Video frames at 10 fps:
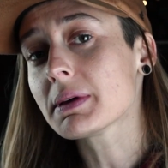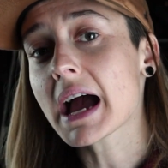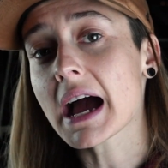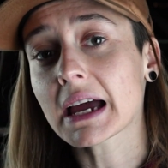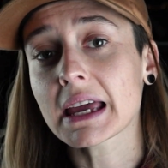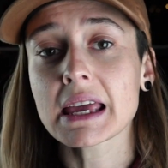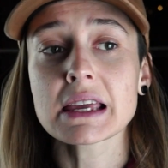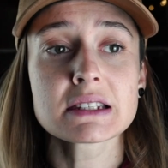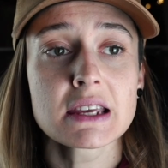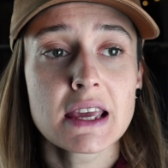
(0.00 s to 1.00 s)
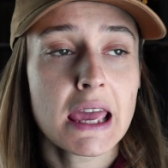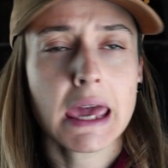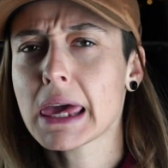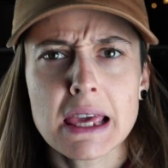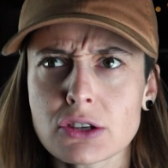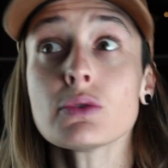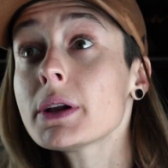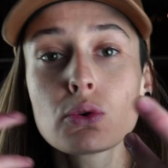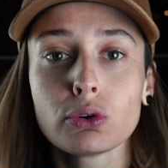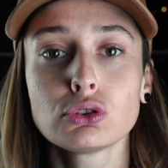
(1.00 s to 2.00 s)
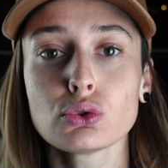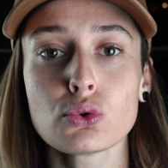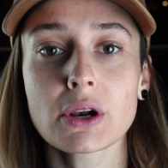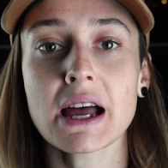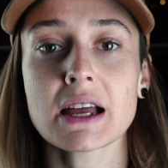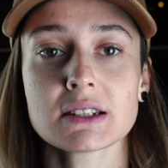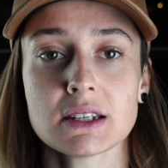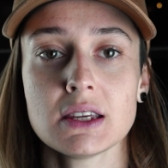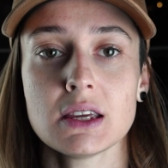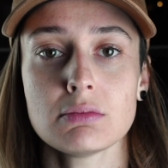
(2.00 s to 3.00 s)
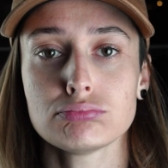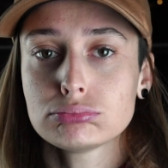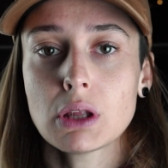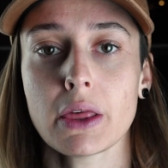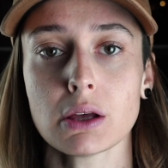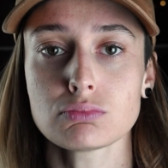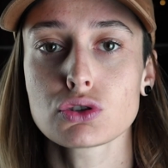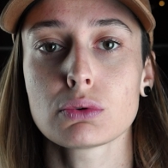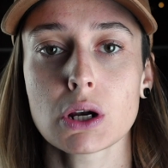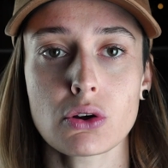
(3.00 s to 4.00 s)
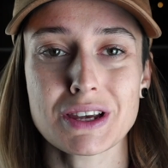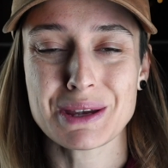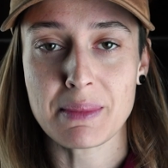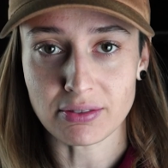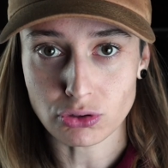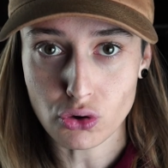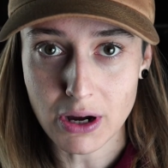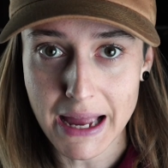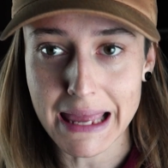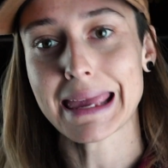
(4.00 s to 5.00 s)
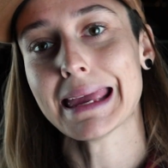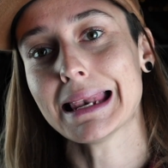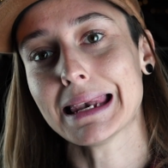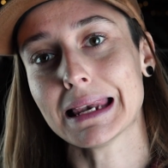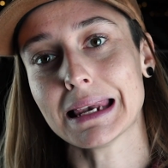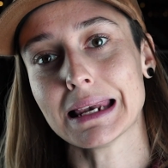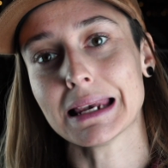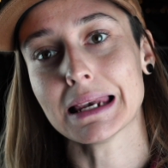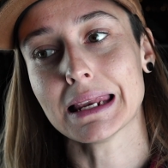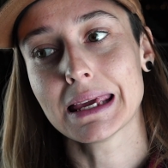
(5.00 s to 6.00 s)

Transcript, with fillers: viajes, eh, sobre culturas y nada, sobre lo que se me antoja el